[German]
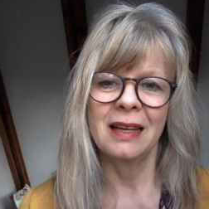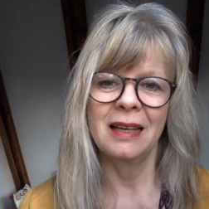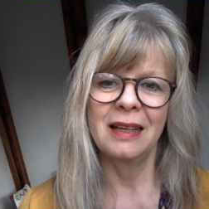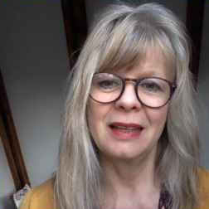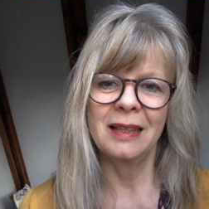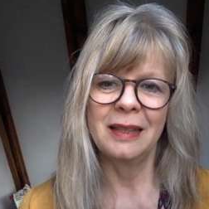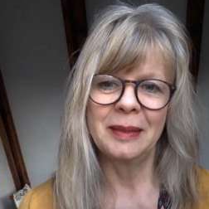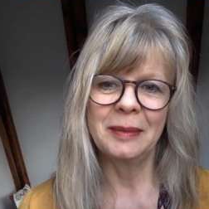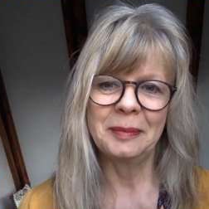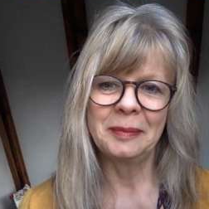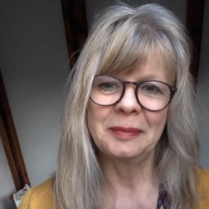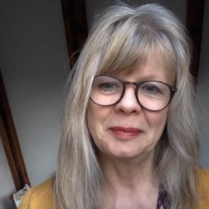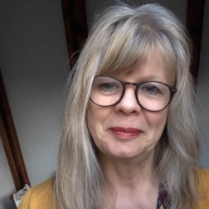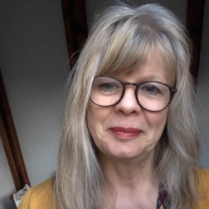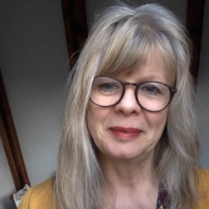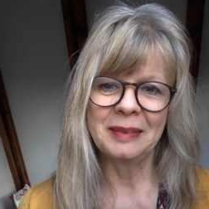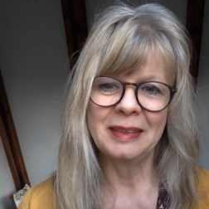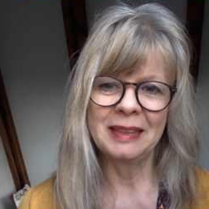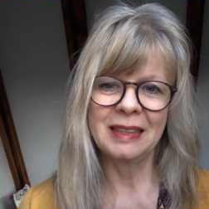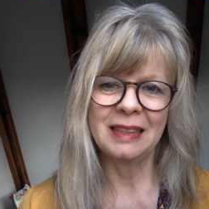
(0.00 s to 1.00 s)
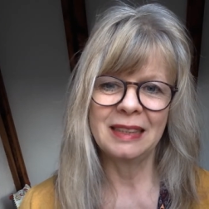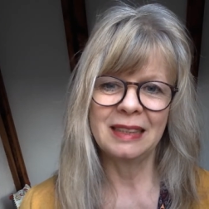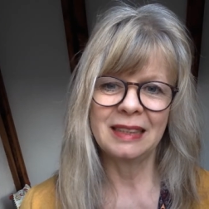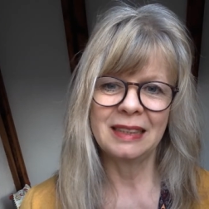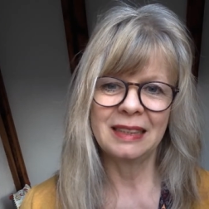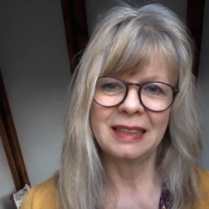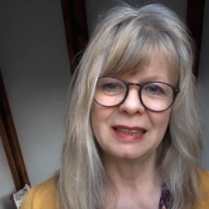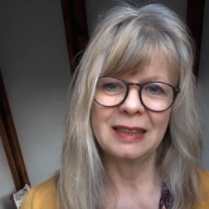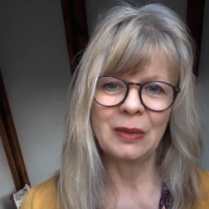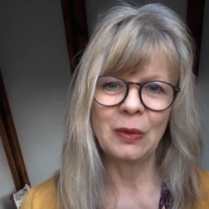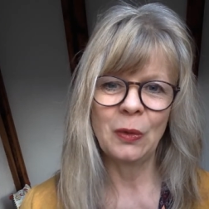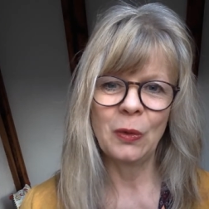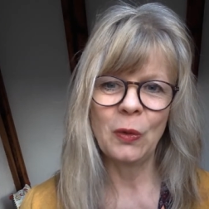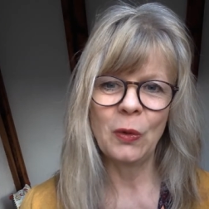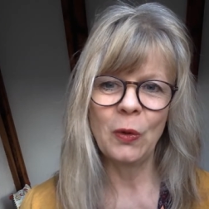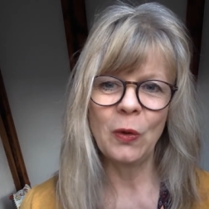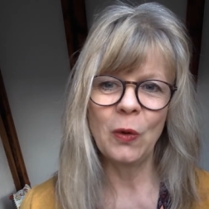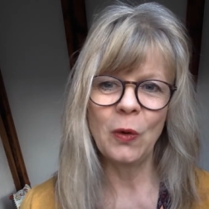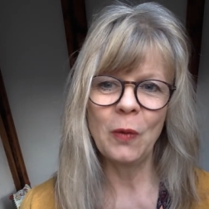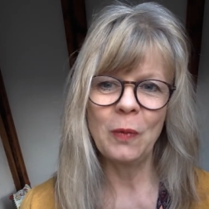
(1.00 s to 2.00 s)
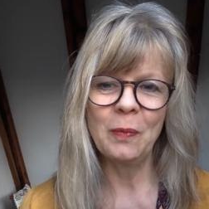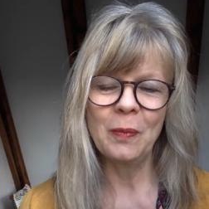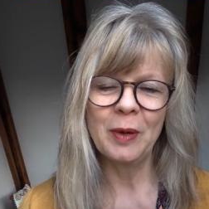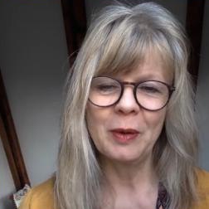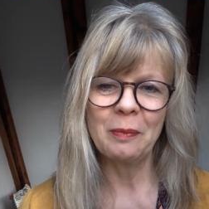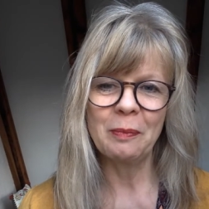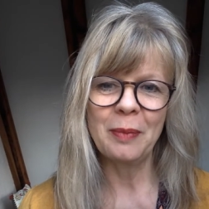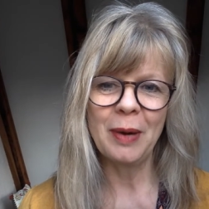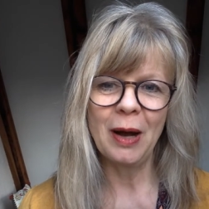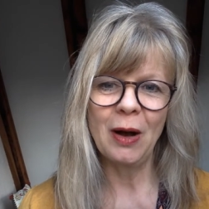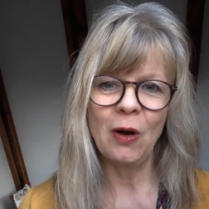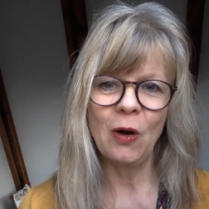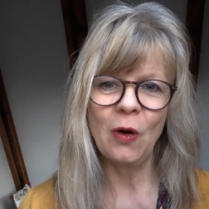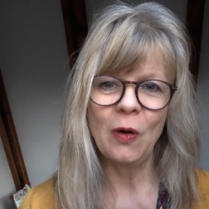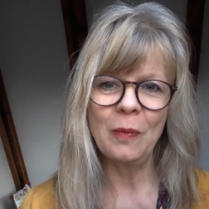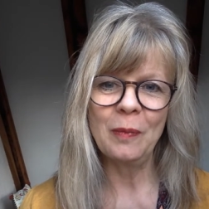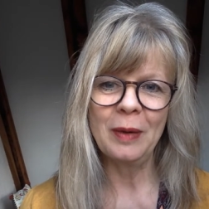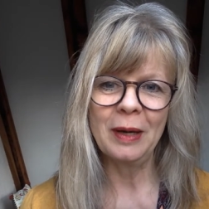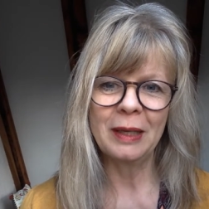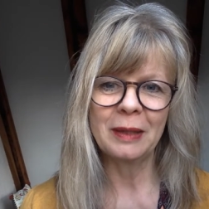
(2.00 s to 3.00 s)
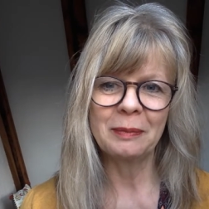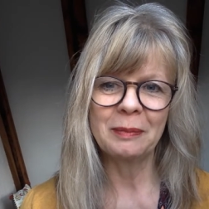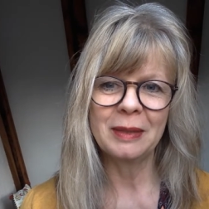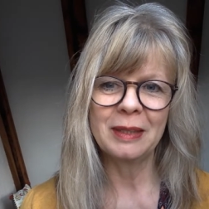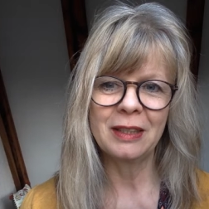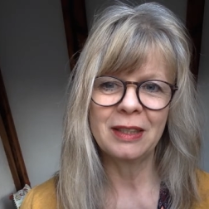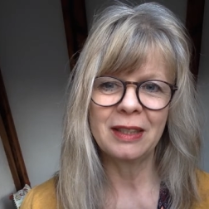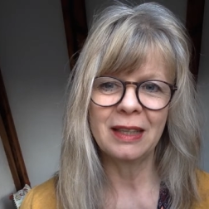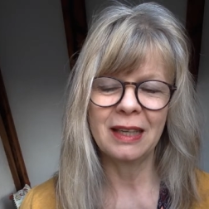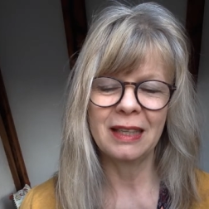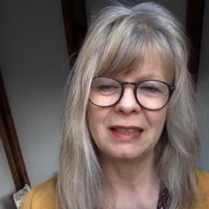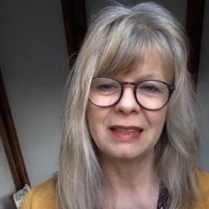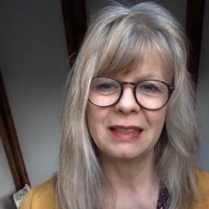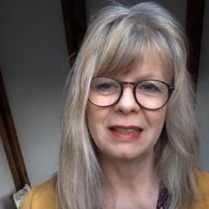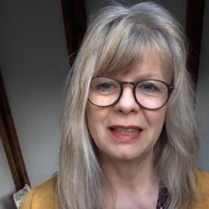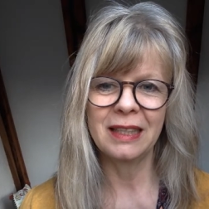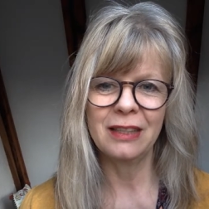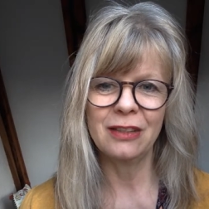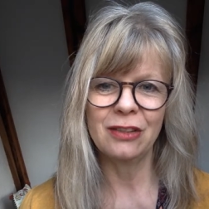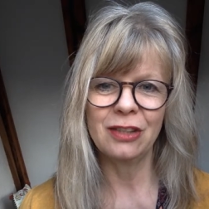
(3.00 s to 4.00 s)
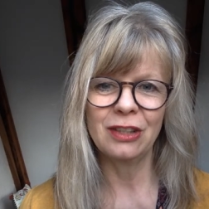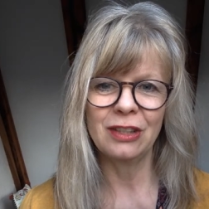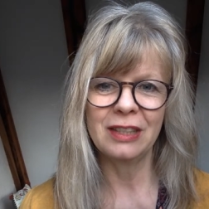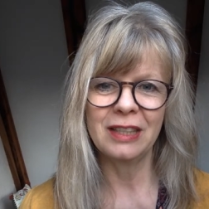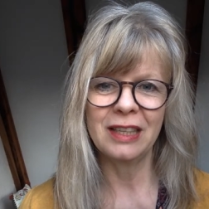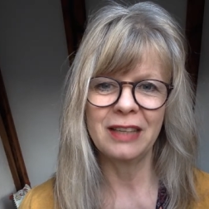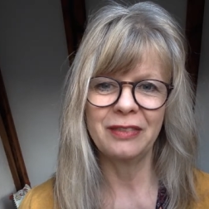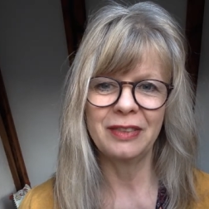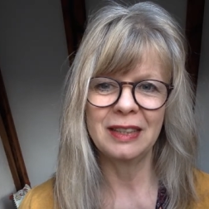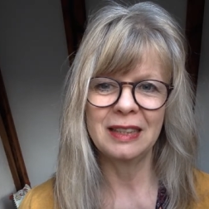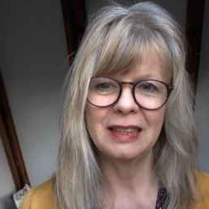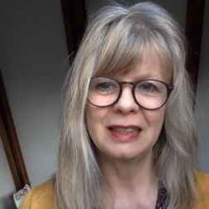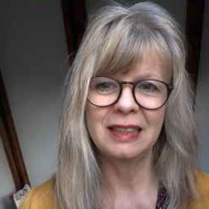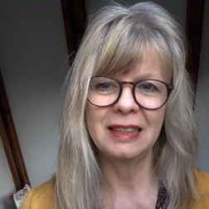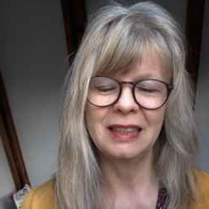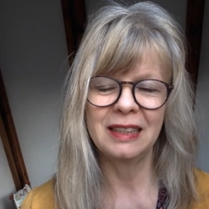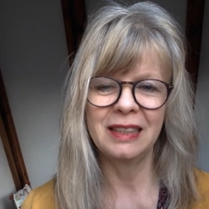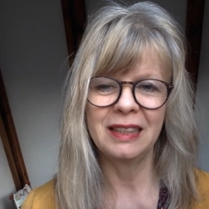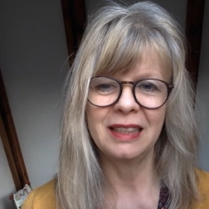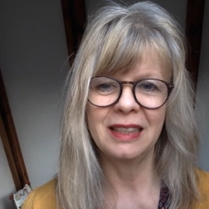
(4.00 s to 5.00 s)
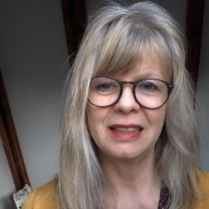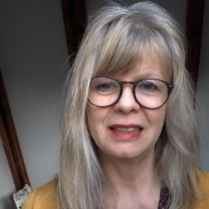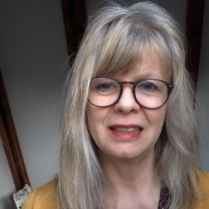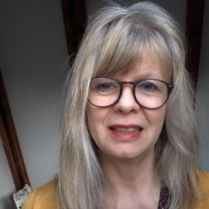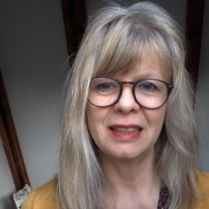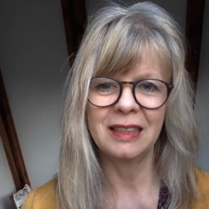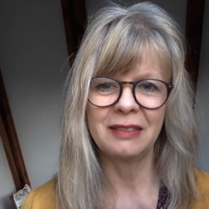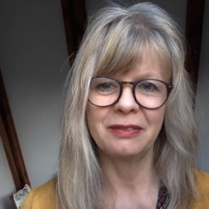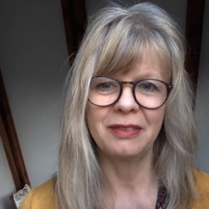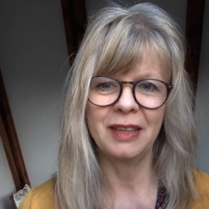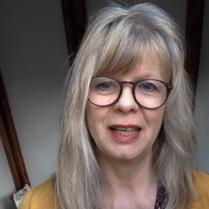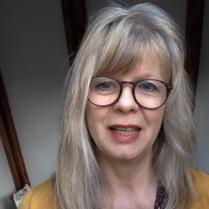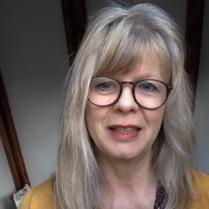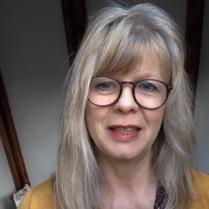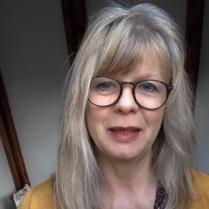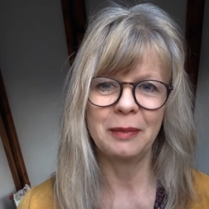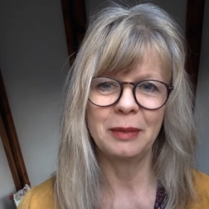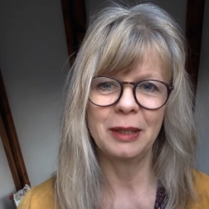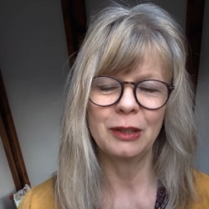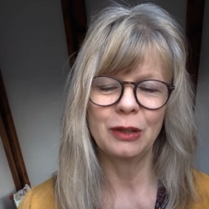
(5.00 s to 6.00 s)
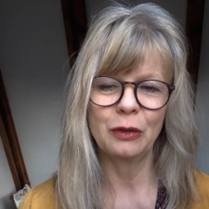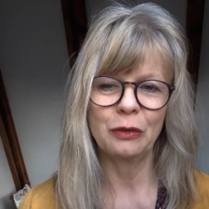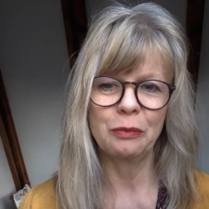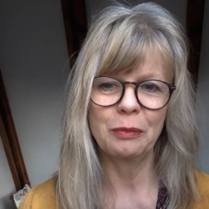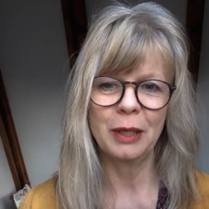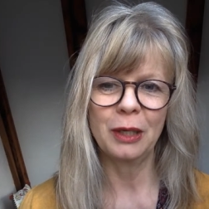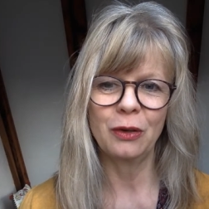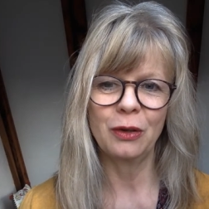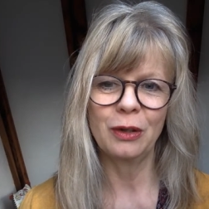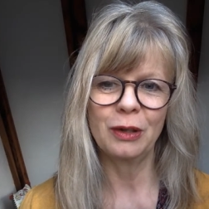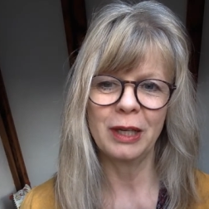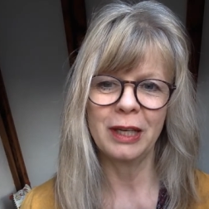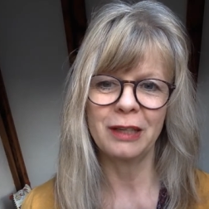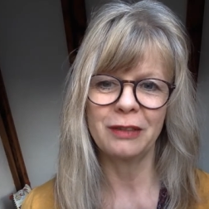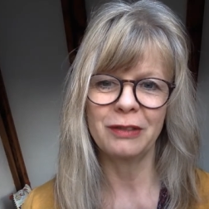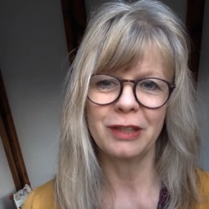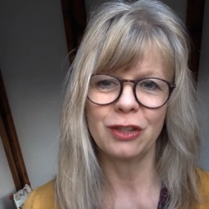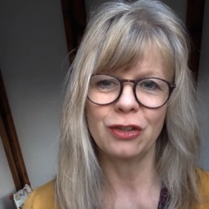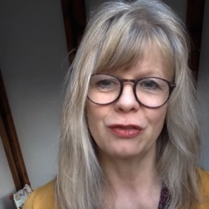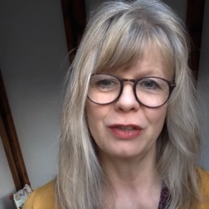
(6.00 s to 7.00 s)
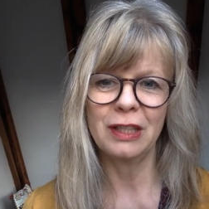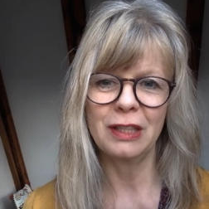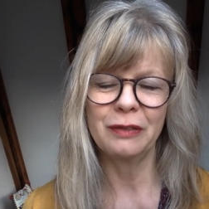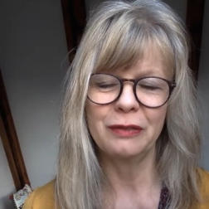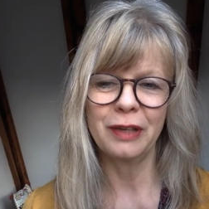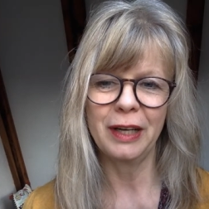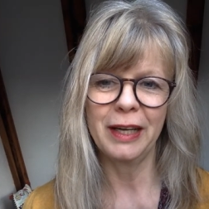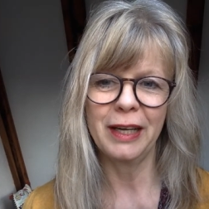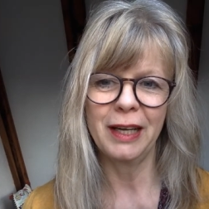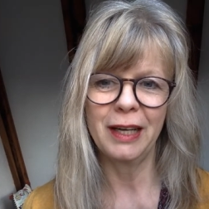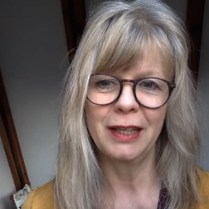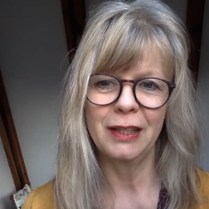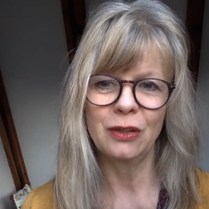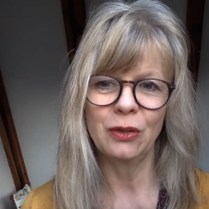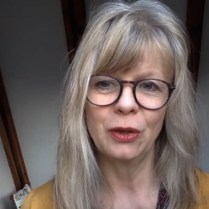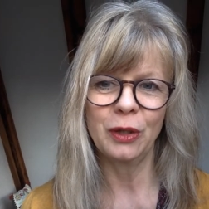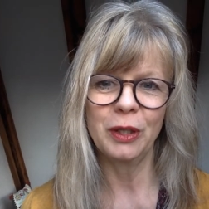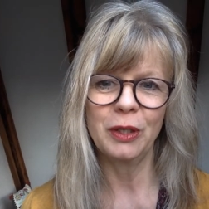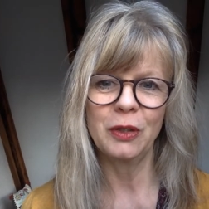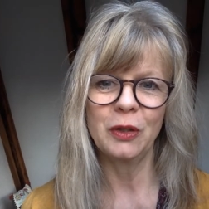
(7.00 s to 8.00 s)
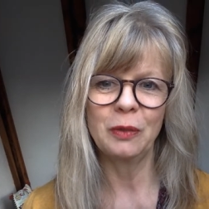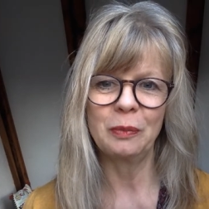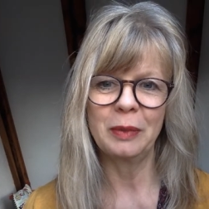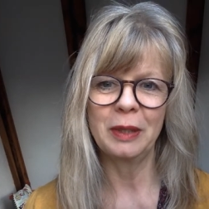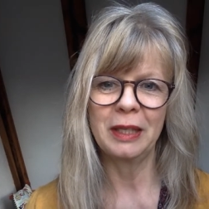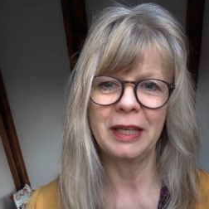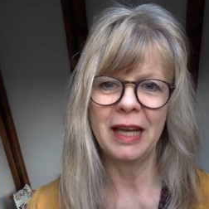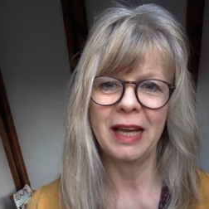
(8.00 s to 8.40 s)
Ähm, dieses Hoch oben im Baum hat mich als Kind schon sehr fasziniert. Ich war damals offenbar noch etwas schwindelfreier als heute und bin